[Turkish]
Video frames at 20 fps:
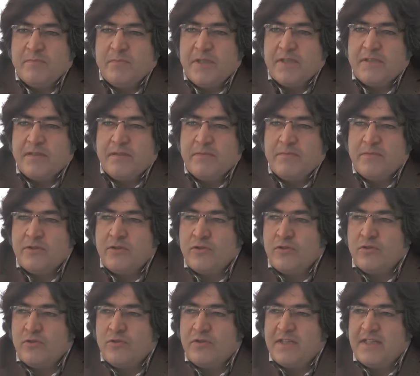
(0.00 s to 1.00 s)

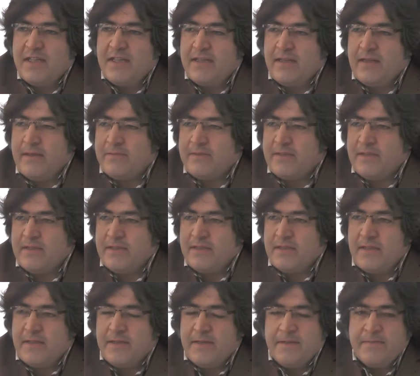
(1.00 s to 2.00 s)
basınımızın güzide
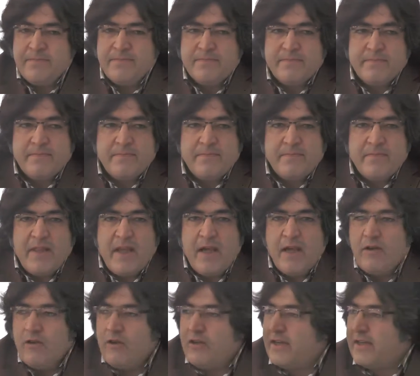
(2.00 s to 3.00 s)
temsilcileri,
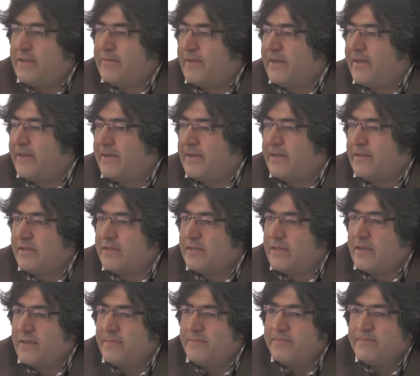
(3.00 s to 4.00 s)
değerli öğretmen
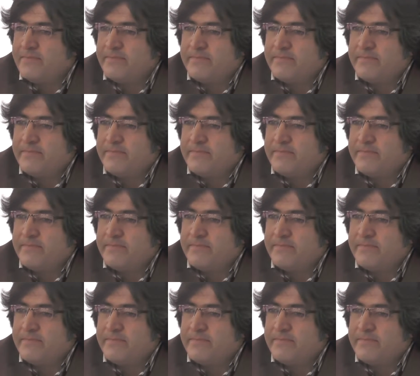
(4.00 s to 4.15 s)
arkadaşlarım,